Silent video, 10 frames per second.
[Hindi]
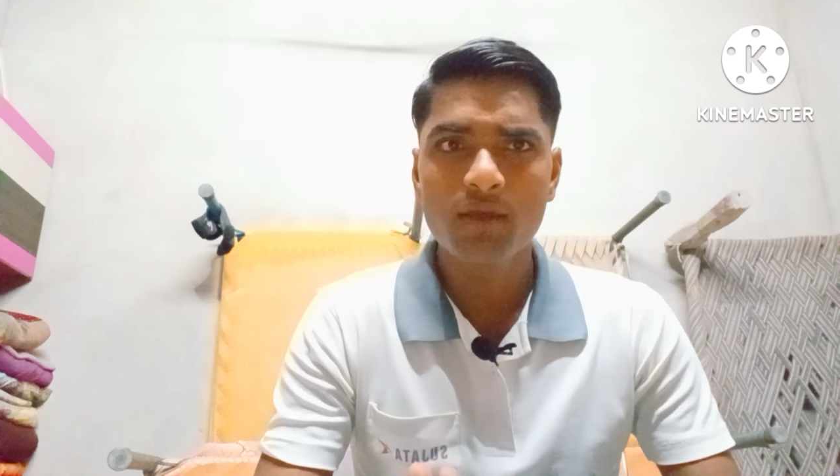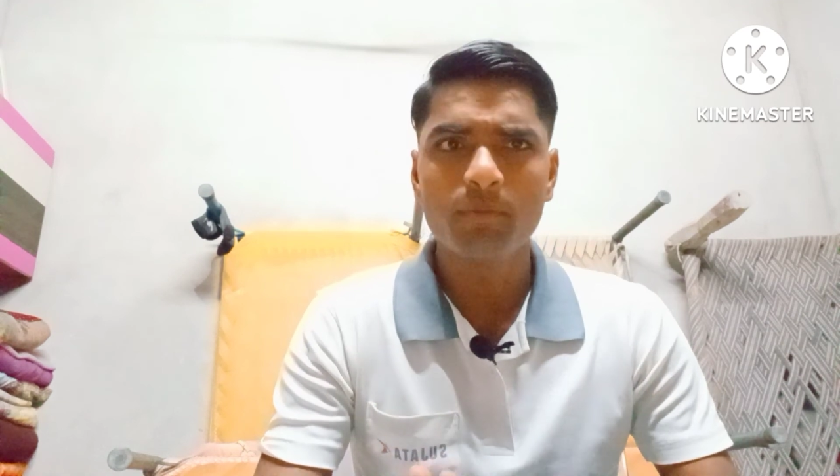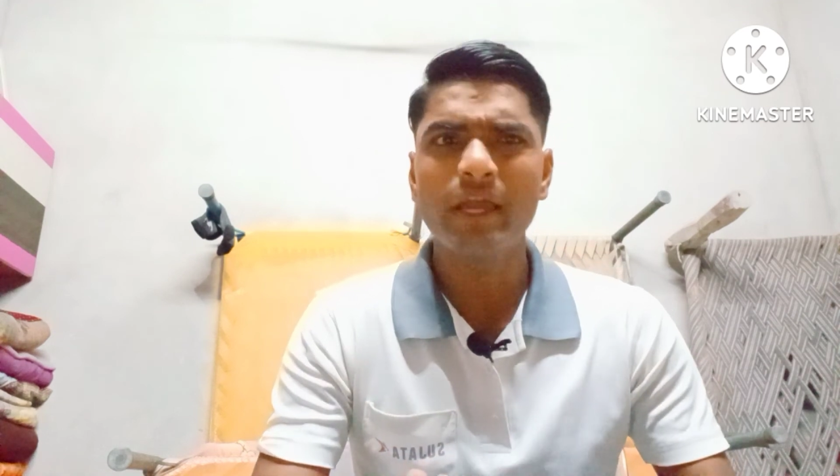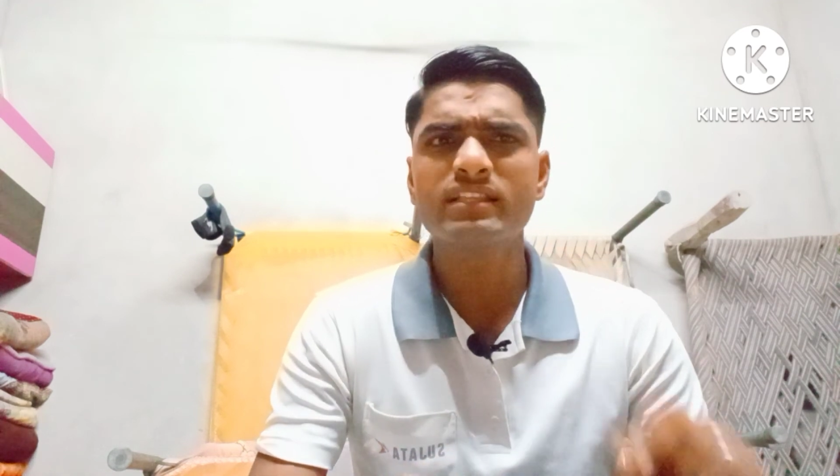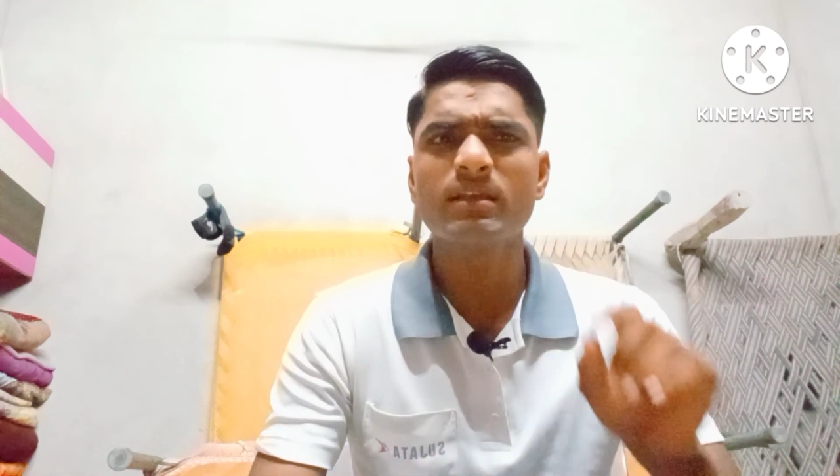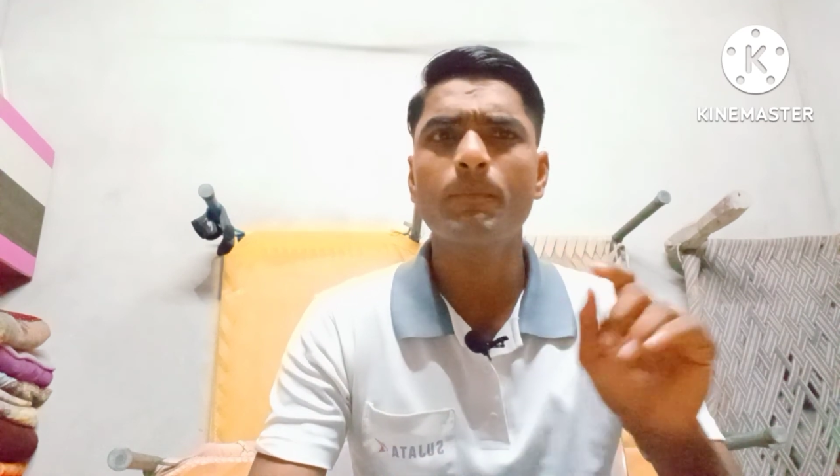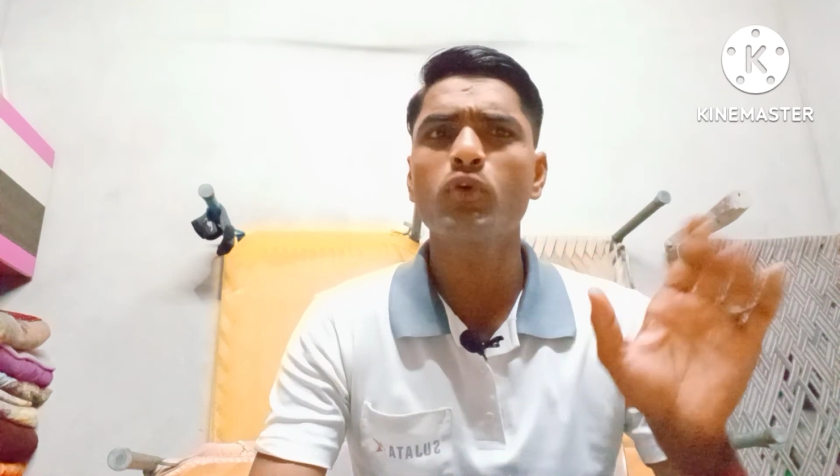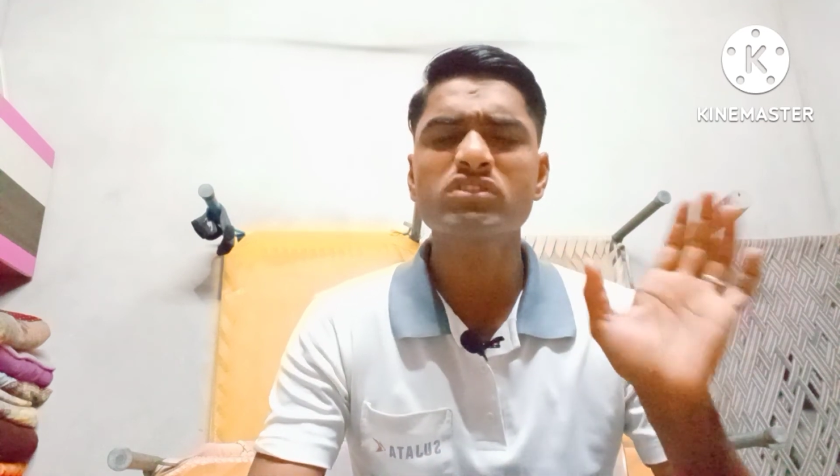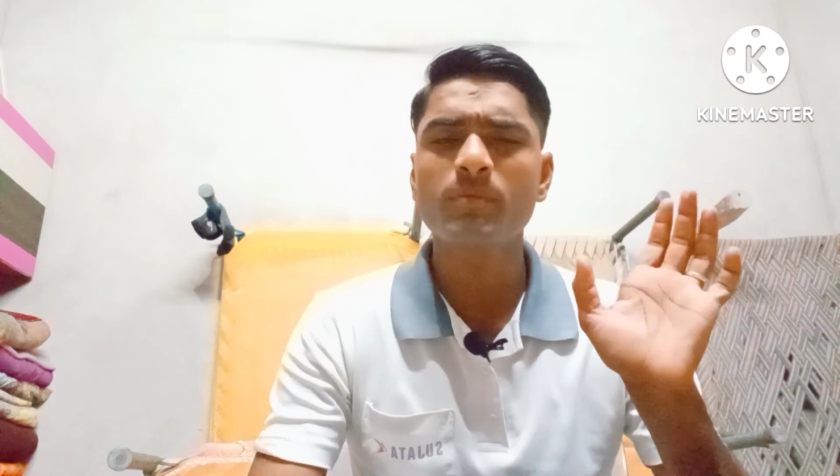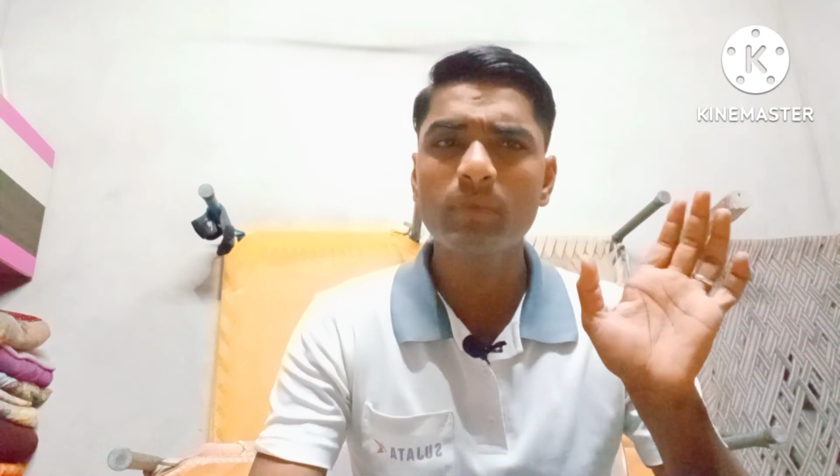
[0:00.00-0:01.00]
भाई
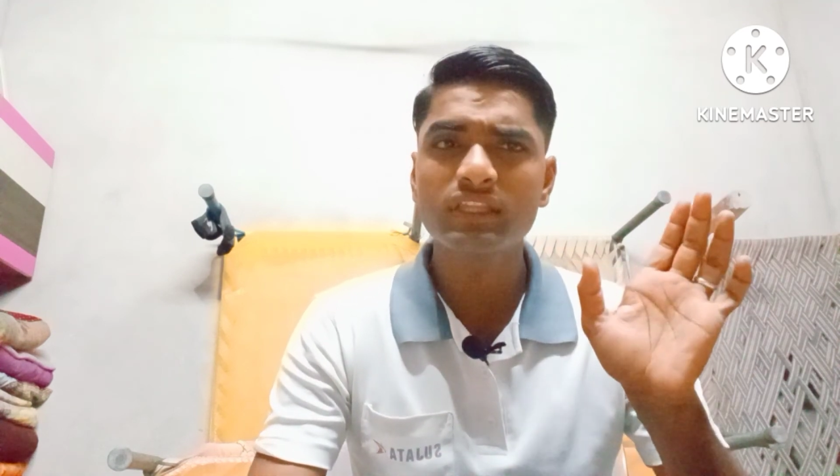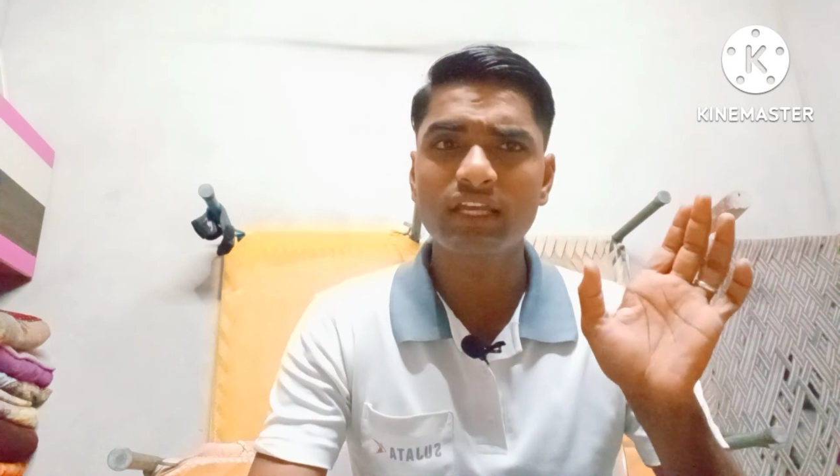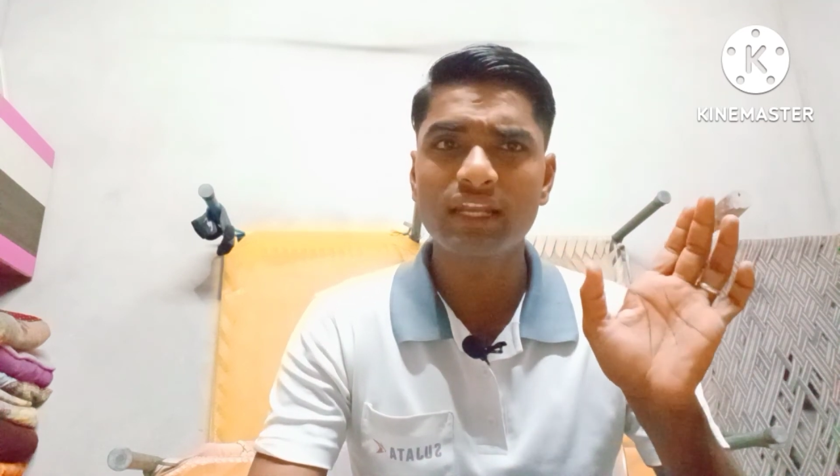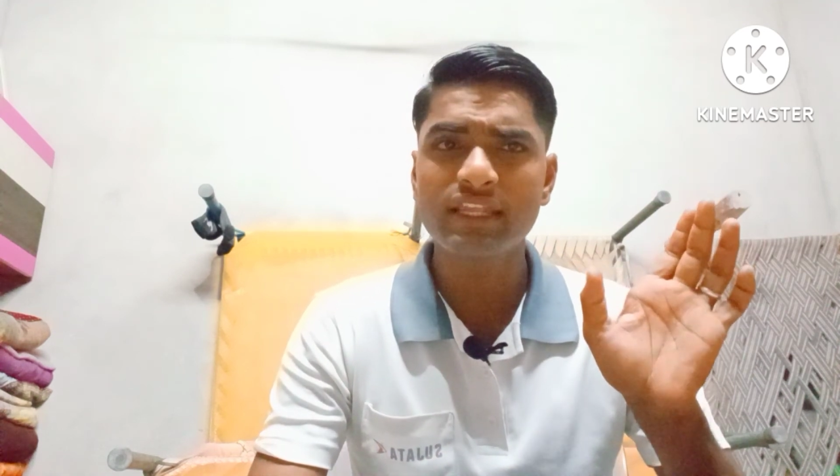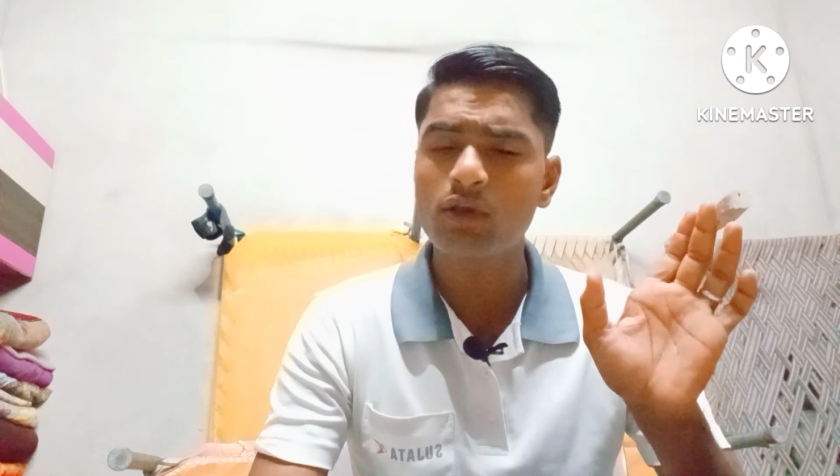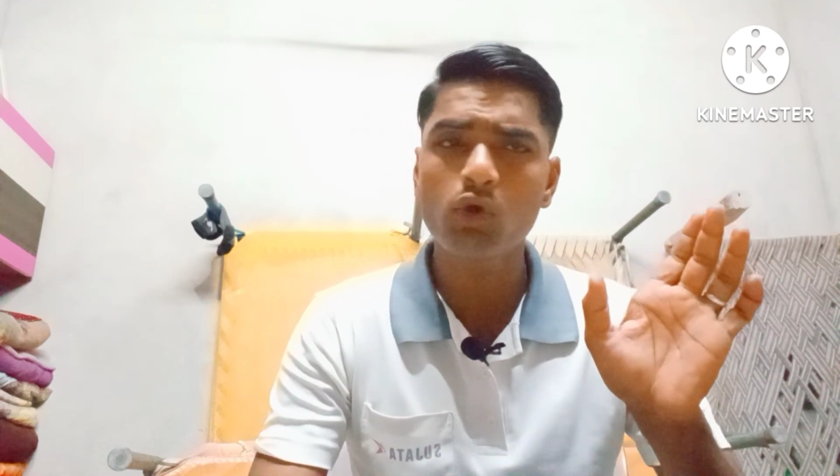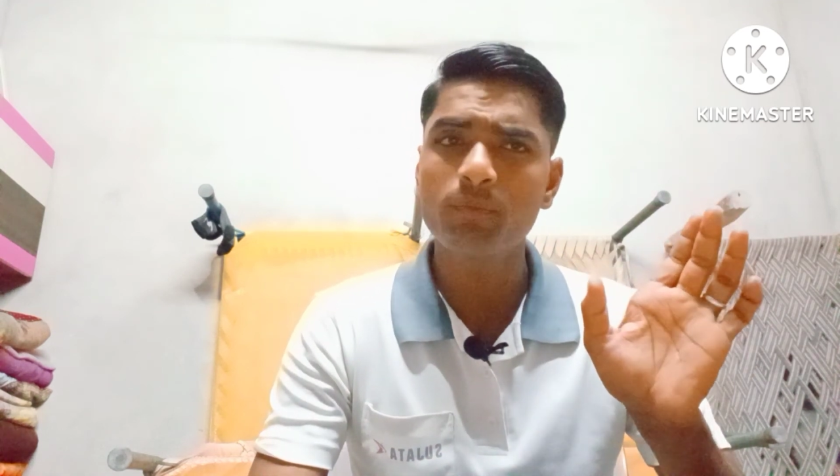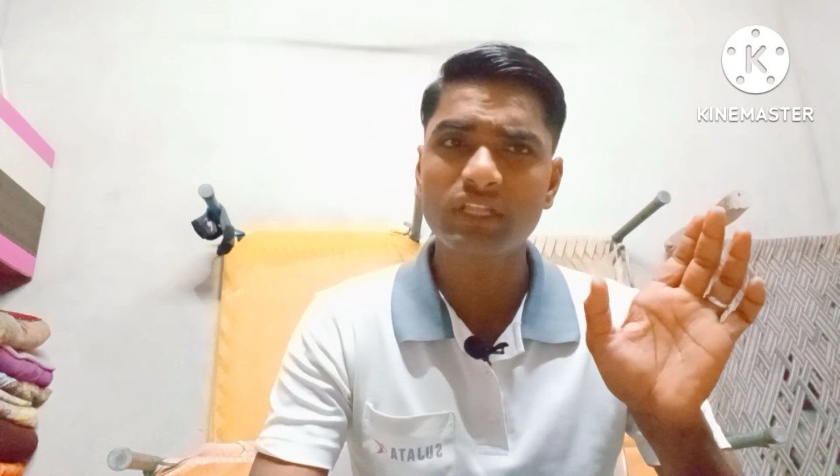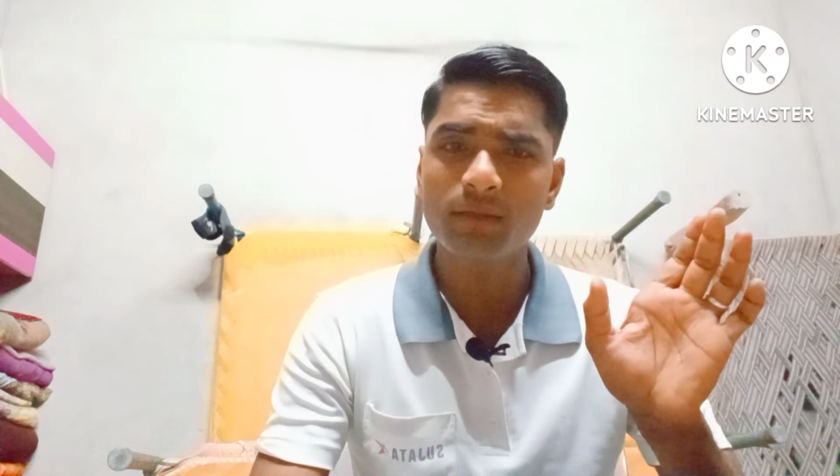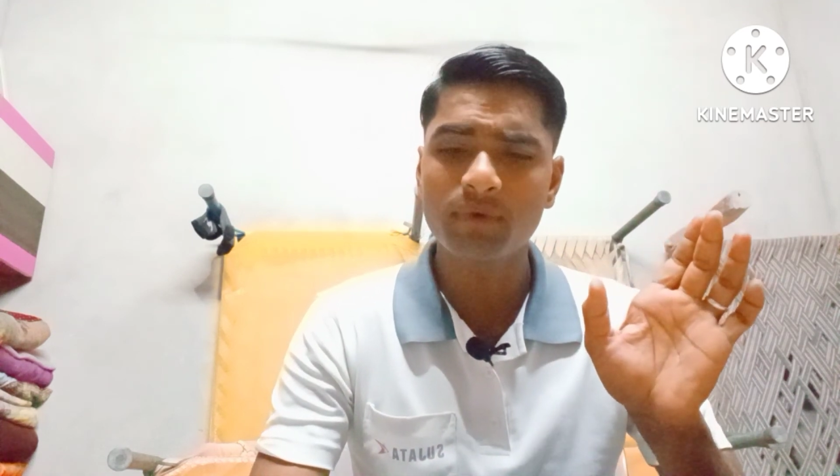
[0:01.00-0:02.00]
सपोर्ट सब मत करना यह कोई
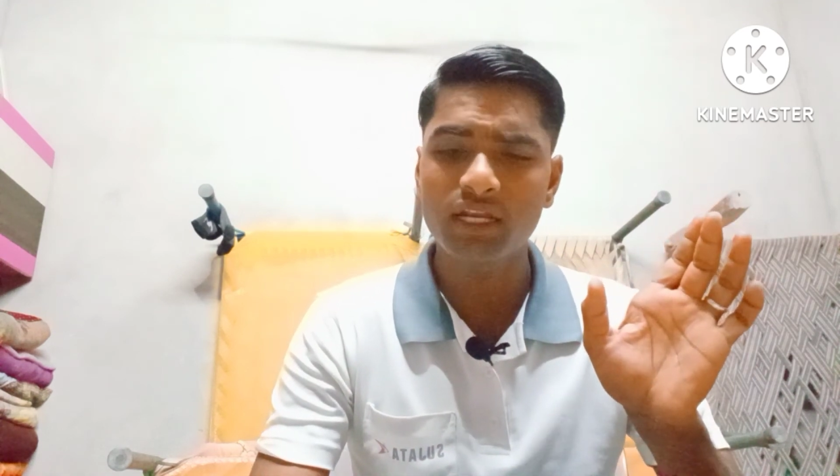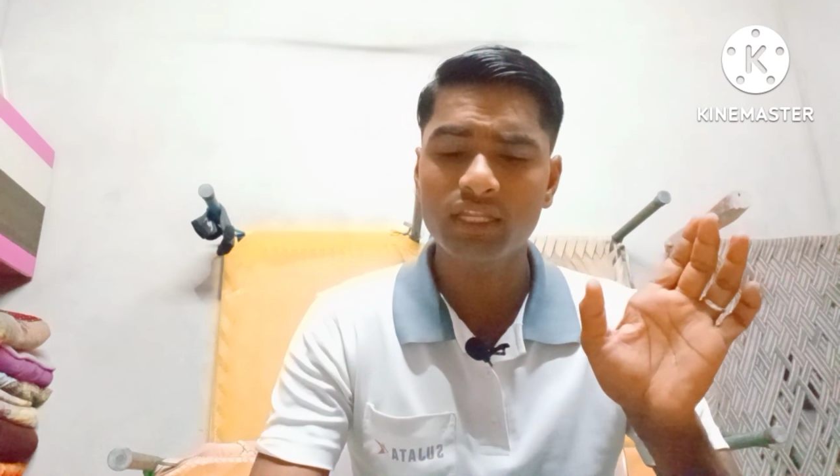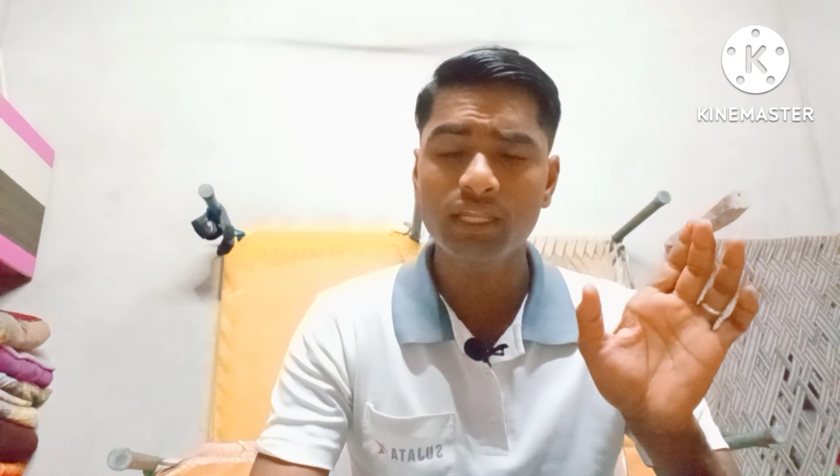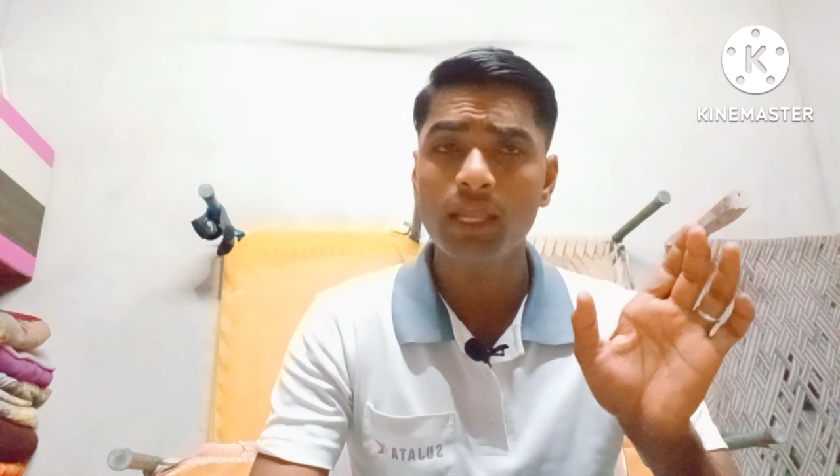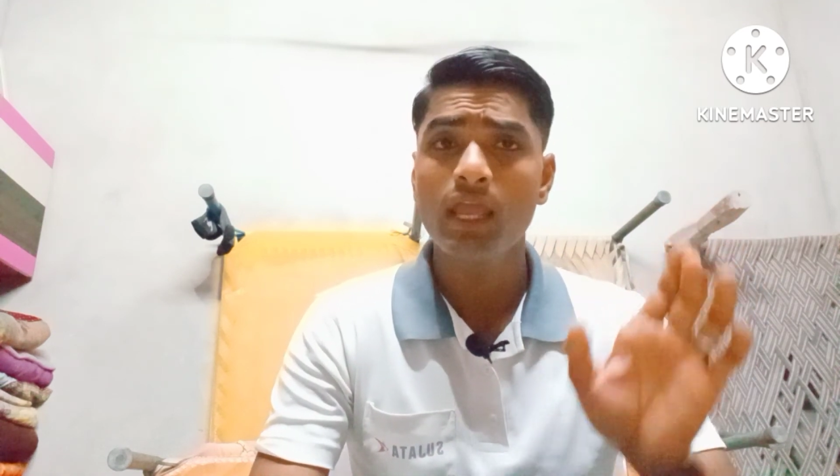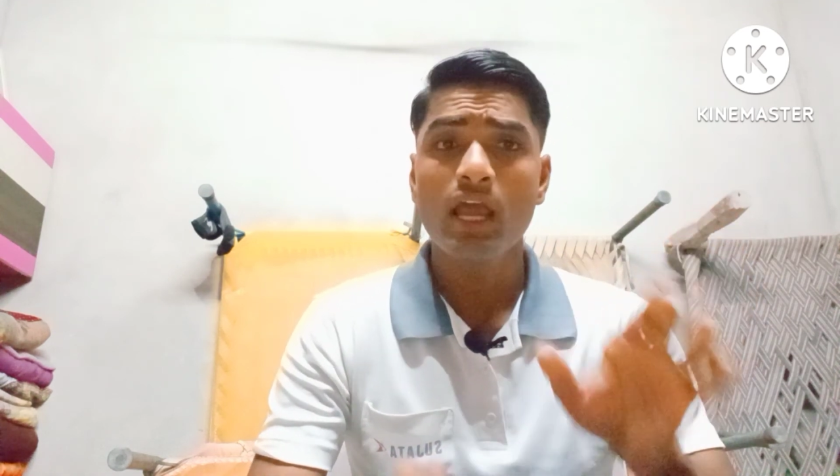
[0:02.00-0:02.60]
मतलब का नहीं है